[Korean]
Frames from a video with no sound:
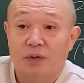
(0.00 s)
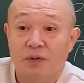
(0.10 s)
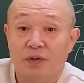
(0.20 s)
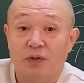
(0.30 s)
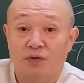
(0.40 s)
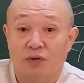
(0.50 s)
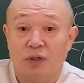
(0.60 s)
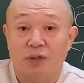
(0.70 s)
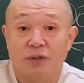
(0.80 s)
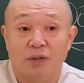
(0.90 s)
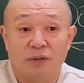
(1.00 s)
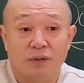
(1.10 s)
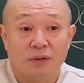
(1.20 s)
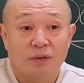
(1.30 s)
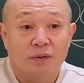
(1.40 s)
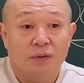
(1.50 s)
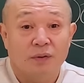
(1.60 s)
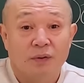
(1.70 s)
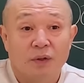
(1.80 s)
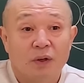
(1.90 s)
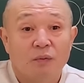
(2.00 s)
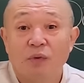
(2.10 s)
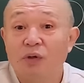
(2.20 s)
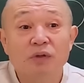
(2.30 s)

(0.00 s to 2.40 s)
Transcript: 저격수라든지. 뭐